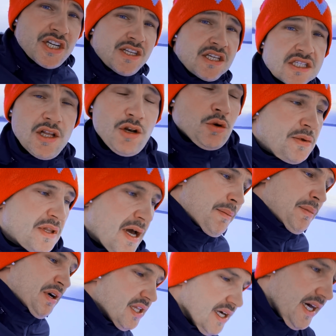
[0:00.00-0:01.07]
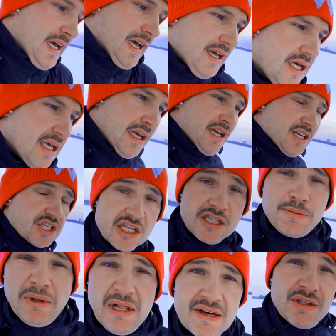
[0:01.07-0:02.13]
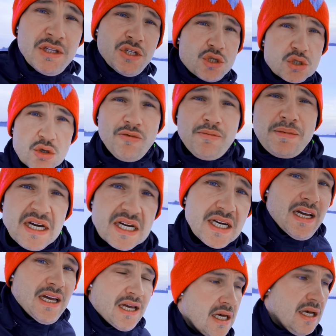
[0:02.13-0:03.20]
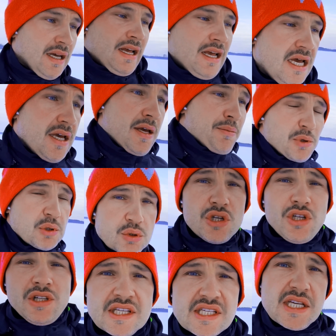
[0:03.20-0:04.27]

неделе у меня было 6,5 часов бега, получилось